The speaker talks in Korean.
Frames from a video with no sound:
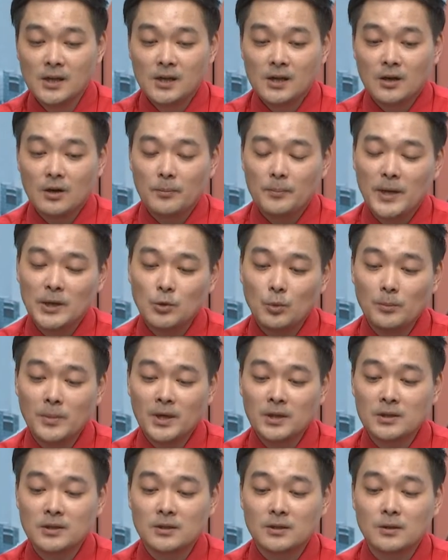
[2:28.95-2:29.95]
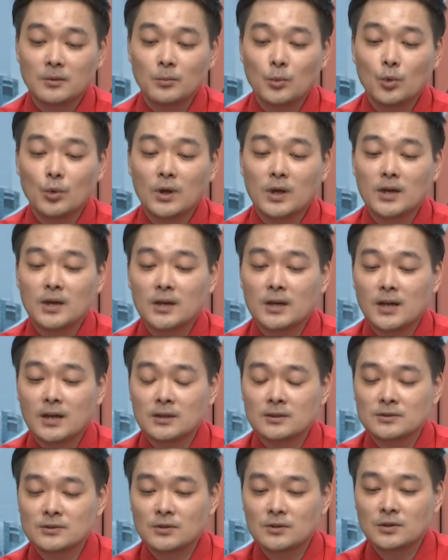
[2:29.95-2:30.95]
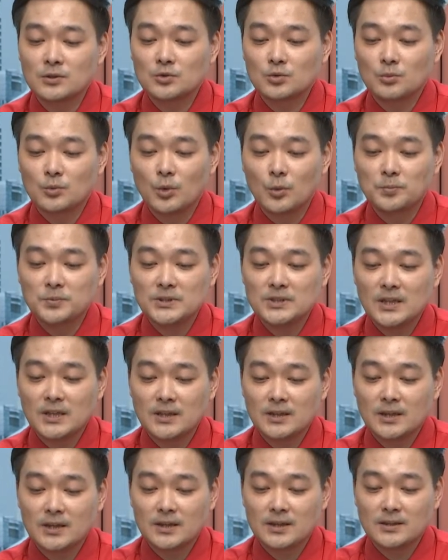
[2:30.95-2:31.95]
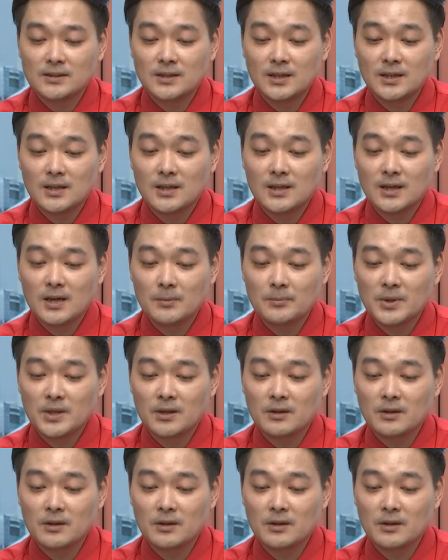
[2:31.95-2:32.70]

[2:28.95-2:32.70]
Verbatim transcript: 어, 파동만큼 올라갈 가능성이 좀 높지 않나라는 생각을 합니다.